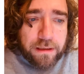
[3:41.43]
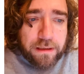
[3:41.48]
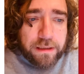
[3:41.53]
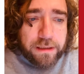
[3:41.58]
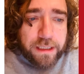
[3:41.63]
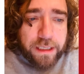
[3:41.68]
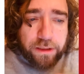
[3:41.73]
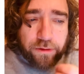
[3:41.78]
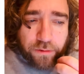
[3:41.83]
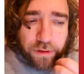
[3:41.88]

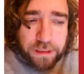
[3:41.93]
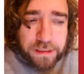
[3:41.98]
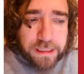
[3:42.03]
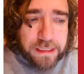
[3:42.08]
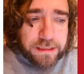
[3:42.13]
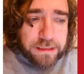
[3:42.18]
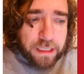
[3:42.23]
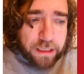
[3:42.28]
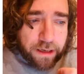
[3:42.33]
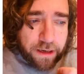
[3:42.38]
che non
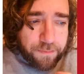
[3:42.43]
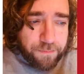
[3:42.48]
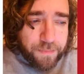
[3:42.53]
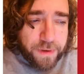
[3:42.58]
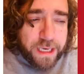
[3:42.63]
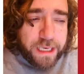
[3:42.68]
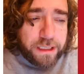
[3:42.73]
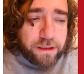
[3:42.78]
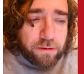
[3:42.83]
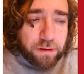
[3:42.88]
esiste
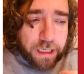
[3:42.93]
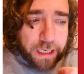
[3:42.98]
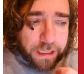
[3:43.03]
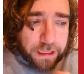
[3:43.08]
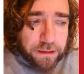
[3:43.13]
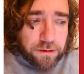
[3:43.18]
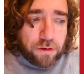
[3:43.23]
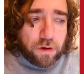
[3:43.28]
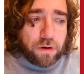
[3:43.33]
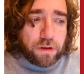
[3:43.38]
nemmeno la
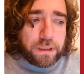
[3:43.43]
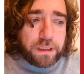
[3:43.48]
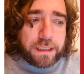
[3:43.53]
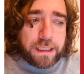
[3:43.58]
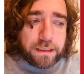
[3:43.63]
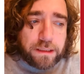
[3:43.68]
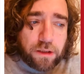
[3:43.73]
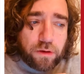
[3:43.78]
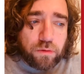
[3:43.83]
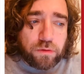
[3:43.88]
retorica
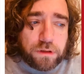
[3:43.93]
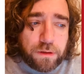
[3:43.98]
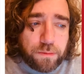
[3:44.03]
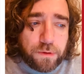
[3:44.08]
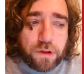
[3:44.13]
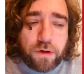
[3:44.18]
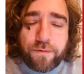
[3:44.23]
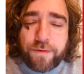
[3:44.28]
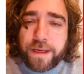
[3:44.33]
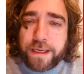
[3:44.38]
degli ultimi
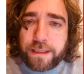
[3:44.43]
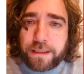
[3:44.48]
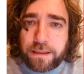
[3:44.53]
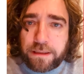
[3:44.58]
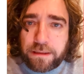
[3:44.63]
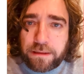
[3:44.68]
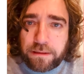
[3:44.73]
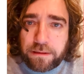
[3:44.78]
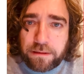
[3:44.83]
governi.